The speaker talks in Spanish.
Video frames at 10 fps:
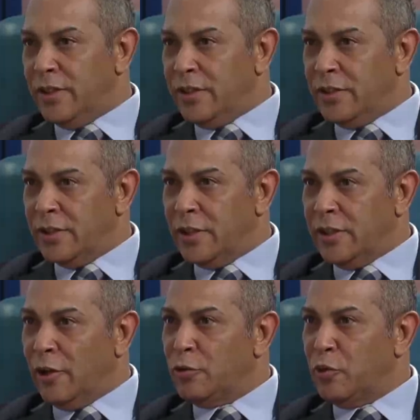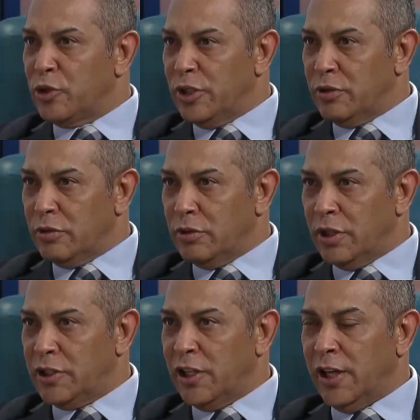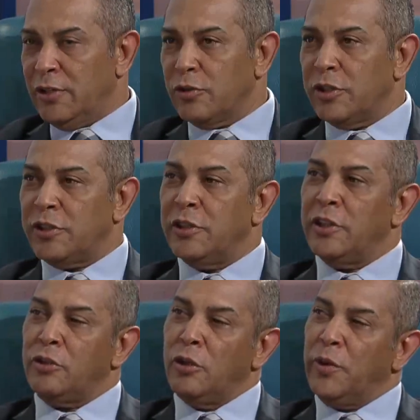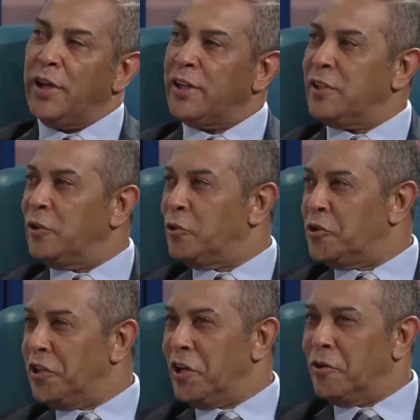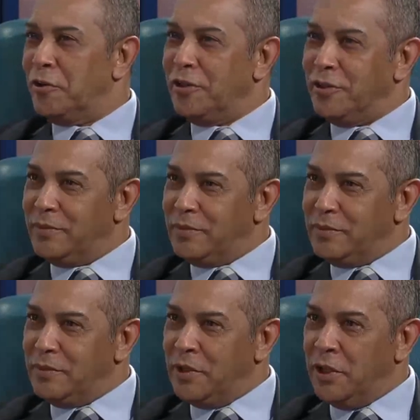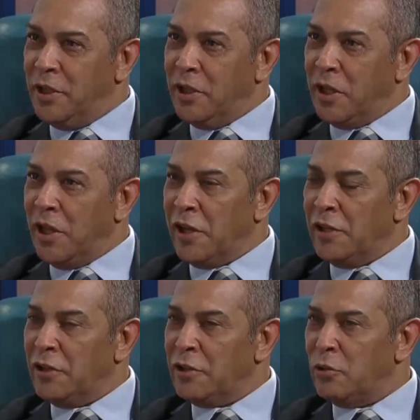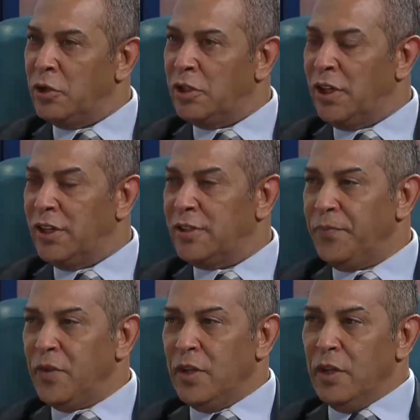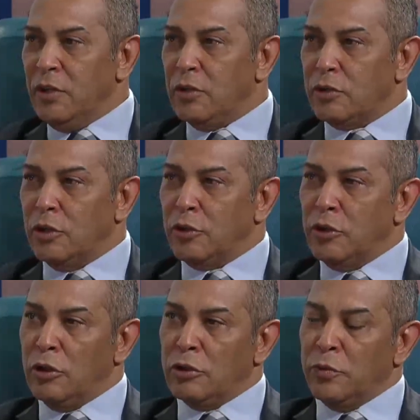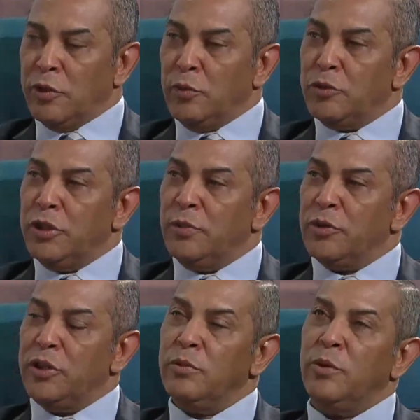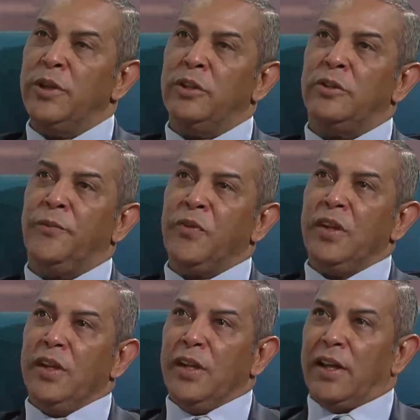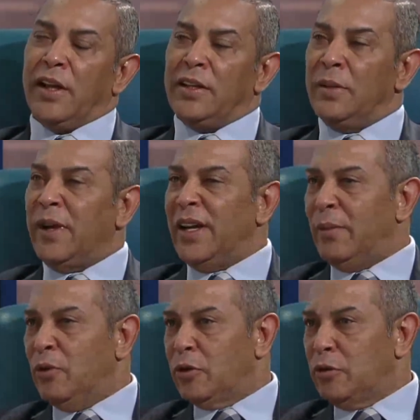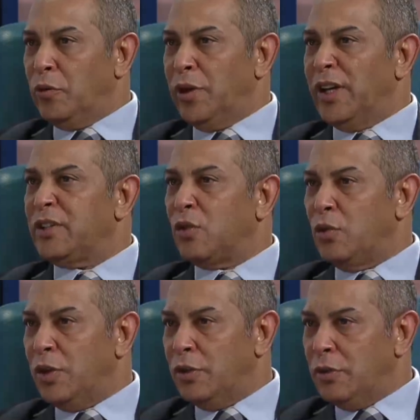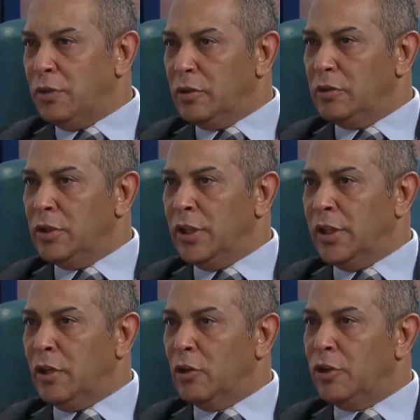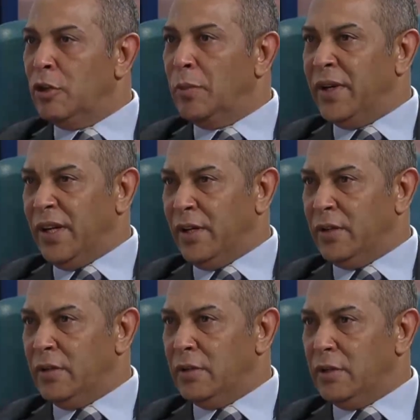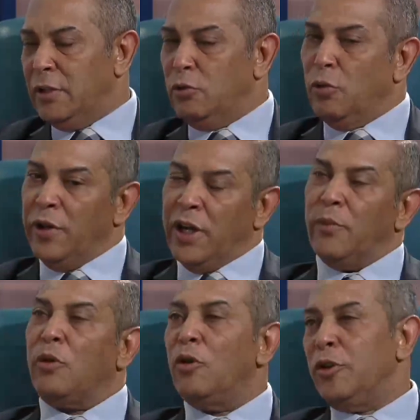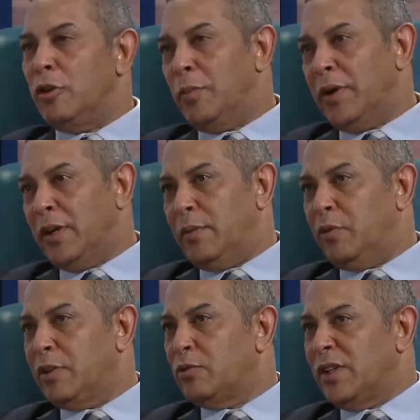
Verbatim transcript: incidentar los procesos. En este caso se incidentó para que se conociera el código y cada quien de su interés. Nosotros propusimos en un momento que el tema del aborto fuera excluido del código penal y tuviéramos código penal, porque es una